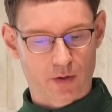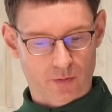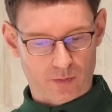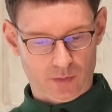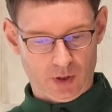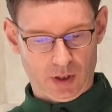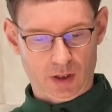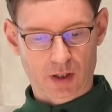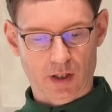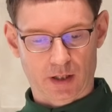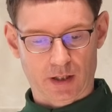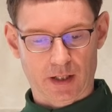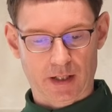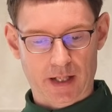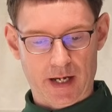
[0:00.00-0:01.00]
名
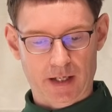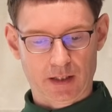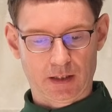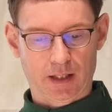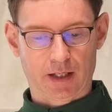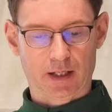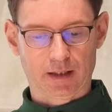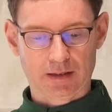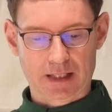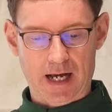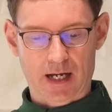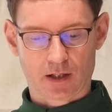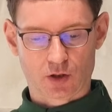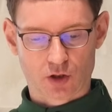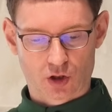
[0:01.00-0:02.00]
而来的
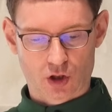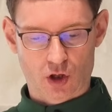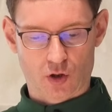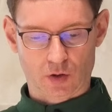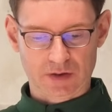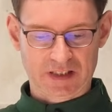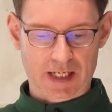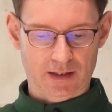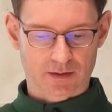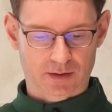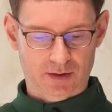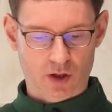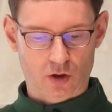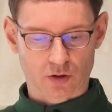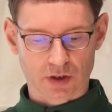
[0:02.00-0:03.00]
当受赞
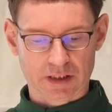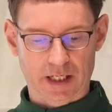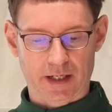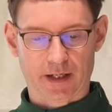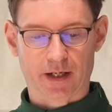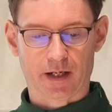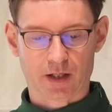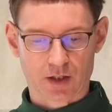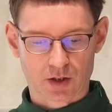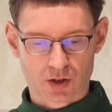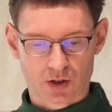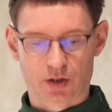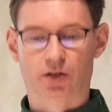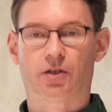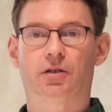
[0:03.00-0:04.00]
颂的
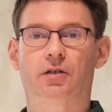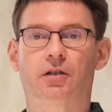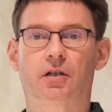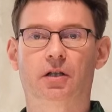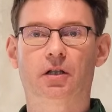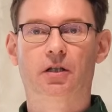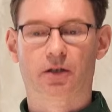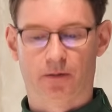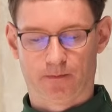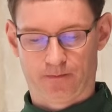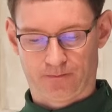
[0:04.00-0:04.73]
时刻，